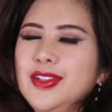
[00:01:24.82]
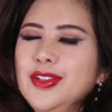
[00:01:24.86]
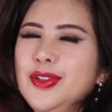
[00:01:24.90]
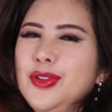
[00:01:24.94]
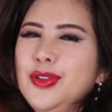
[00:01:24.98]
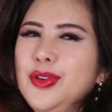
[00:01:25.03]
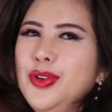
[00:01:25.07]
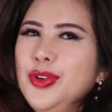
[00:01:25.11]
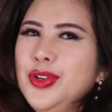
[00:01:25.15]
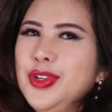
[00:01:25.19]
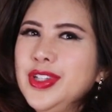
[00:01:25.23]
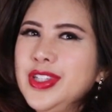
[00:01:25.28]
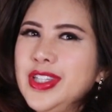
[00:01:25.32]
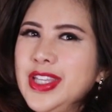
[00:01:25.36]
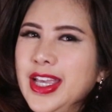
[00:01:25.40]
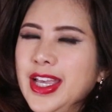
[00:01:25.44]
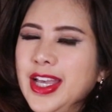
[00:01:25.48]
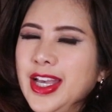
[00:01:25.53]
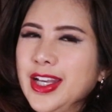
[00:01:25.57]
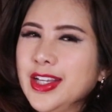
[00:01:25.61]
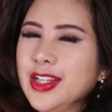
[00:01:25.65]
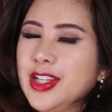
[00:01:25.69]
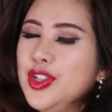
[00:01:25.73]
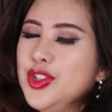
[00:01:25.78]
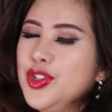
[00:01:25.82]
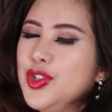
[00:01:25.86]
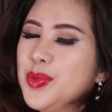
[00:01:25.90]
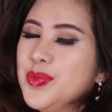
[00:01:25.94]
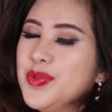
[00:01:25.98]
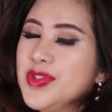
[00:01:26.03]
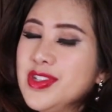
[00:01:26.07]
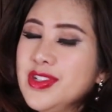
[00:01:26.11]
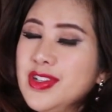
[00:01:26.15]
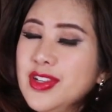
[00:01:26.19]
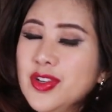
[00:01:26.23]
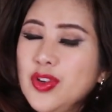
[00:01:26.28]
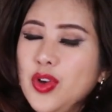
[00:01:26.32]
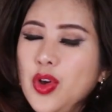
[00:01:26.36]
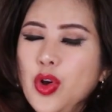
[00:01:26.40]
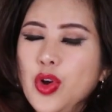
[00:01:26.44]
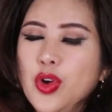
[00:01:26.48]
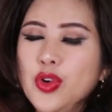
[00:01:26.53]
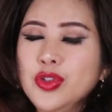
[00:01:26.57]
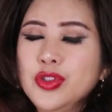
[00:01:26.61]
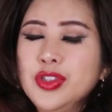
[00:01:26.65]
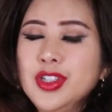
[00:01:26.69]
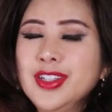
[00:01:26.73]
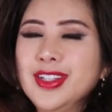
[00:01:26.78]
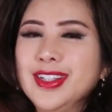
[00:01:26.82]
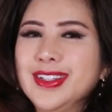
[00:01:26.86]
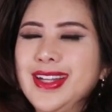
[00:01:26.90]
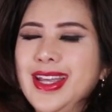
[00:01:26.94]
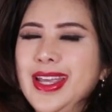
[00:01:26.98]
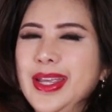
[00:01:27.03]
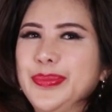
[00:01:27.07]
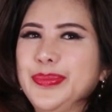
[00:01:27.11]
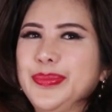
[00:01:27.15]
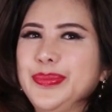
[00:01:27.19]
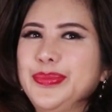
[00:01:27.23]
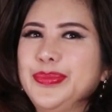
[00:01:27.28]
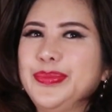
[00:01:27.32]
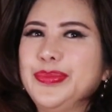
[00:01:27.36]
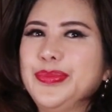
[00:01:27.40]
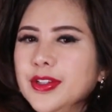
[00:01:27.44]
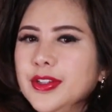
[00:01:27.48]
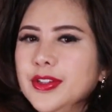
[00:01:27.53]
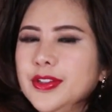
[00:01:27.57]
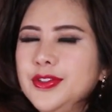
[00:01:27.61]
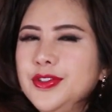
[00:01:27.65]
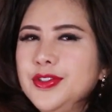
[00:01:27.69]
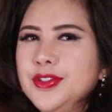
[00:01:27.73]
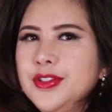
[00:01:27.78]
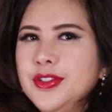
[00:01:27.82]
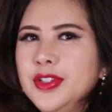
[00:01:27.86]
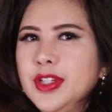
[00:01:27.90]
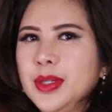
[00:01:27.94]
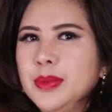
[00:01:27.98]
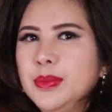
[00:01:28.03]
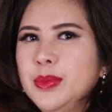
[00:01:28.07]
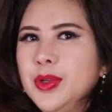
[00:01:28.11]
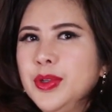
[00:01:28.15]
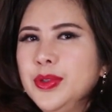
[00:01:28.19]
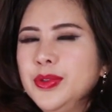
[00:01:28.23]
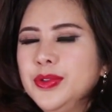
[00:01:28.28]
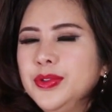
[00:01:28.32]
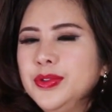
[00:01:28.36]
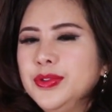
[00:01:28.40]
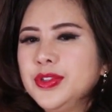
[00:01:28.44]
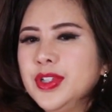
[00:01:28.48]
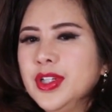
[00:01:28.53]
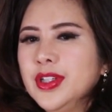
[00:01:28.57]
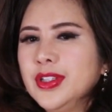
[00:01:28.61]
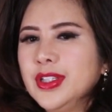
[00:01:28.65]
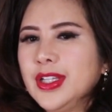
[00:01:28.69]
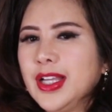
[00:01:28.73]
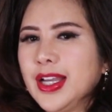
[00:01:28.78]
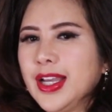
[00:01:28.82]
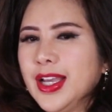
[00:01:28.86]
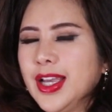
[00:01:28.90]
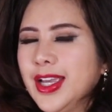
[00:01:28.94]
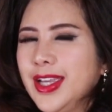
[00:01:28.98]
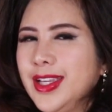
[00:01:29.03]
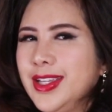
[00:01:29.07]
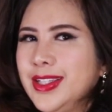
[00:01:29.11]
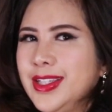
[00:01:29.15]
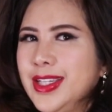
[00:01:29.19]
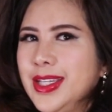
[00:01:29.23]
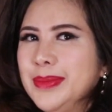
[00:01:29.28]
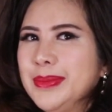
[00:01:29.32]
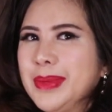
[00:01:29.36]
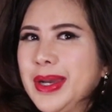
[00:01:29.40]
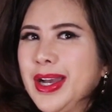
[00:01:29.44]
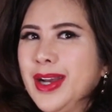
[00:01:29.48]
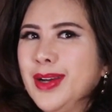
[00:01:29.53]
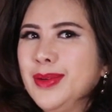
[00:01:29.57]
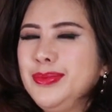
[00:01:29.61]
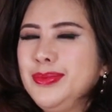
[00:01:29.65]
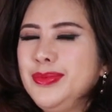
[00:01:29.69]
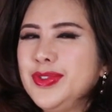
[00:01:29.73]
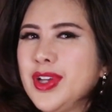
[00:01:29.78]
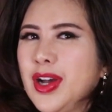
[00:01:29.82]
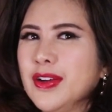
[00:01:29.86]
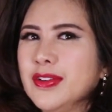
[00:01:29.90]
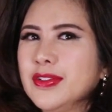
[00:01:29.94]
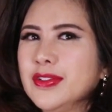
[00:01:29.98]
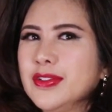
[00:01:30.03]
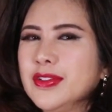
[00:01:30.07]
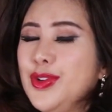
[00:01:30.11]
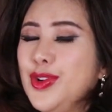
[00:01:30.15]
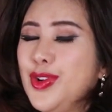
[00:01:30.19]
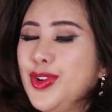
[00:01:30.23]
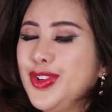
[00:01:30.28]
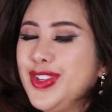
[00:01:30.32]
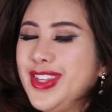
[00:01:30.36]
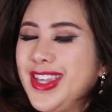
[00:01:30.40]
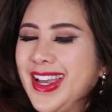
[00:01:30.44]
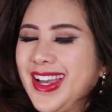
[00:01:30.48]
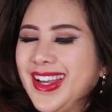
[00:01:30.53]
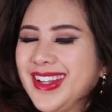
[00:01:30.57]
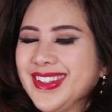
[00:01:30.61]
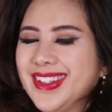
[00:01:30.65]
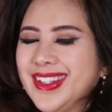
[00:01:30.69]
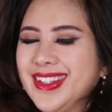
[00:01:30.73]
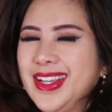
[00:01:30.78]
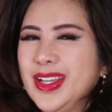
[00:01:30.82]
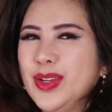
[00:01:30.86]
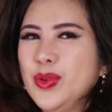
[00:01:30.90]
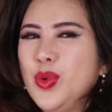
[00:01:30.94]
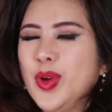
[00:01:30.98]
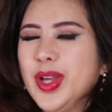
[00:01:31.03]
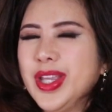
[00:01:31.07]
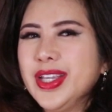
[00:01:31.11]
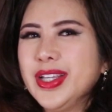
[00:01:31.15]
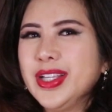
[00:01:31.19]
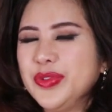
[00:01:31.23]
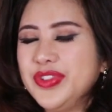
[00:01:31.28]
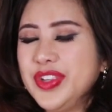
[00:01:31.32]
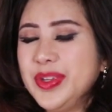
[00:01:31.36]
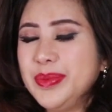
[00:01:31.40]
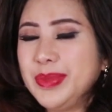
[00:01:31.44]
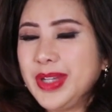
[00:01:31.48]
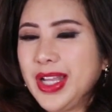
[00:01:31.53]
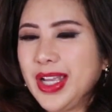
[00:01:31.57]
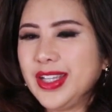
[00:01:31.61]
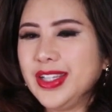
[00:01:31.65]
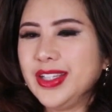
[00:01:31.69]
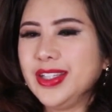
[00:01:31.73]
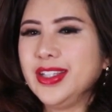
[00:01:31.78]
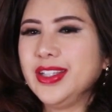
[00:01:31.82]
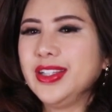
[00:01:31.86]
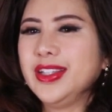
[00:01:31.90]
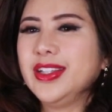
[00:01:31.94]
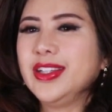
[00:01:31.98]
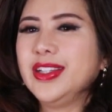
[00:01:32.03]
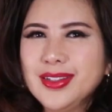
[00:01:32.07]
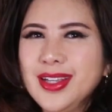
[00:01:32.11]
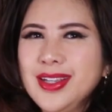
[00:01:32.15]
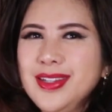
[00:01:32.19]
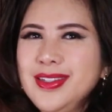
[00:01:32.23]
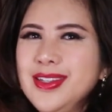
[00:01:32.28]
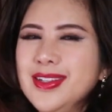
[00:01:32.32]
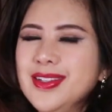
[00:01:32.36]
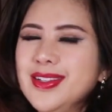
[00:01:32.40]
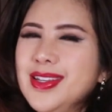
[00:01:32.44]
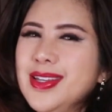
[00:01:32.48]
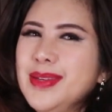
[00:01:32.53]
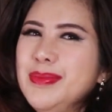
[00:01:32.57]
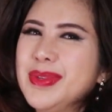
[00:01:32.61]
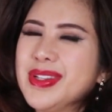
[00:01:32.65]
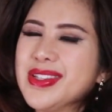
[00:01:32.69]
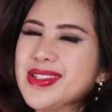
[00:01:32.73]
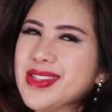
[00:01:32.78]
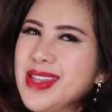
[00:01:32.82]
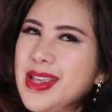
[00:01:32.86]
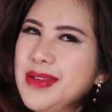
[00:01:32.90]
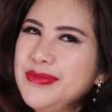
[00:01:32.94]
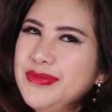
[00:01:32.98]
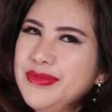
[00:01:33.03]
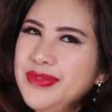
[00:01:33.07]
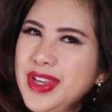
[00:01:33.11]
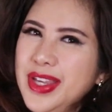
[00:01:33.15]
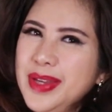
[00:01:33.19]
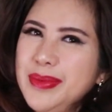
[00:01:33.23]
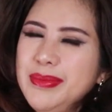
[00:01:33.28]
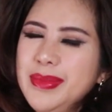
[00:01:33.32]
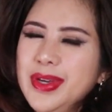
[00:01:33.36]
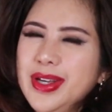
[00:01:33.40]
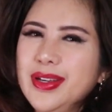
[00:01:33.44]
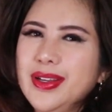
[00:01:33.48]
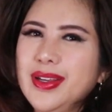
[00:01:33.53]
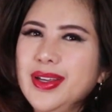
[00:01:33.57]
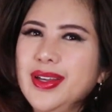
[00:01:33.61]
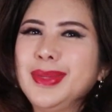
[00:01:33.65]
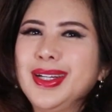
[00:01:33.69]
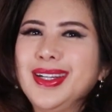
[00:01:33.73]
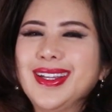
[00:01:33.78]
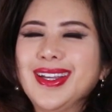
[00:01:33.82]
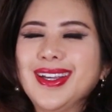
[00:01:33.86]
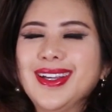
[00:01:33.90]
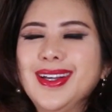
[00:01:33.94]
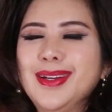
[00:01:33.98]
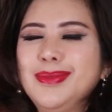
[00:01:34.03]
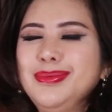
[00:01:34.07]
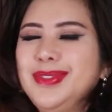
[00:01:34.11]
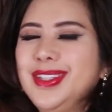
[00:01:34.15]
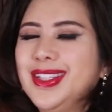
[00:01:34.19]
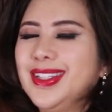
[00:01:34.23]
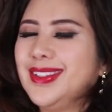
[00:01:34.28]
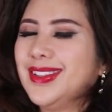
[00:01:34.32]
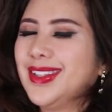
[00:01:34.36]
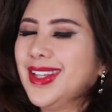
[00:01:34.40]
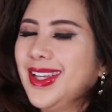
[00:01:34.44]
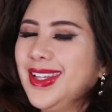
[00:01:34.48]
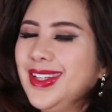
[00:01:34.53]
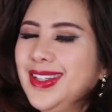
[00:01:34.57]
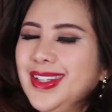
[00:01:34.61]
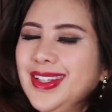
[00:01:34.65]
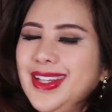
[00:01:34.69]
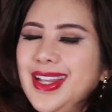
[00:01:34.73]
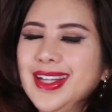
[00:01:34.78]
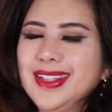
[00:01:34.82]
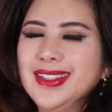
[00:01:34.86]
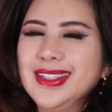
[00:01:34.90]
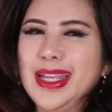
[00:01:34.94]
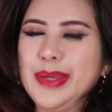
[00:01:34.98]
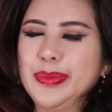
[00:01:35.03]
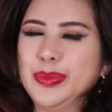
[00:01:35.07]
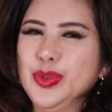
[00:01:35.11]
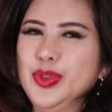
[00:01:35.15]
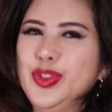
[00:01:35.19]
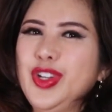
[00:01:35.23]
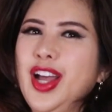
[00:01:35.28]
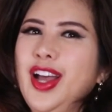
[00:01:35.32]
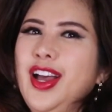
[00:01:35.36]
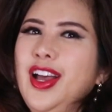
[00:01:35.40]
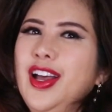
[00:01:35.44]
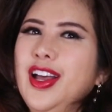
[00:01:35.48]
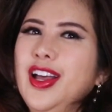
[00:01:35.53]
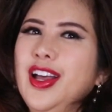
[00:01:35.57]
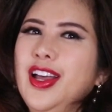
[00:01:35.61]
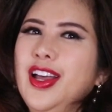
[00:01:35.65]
Ngôi nhà kiến trúc xưa cổ rất là đẹp. Trương Nghệ Mưu rất là hay khi mà ông chọn cái ngôi nhà này để quay bộ phim này. Thế nhưng khi mình xem phim á, mình lại không nhìn thấy cái nét đẹp của nó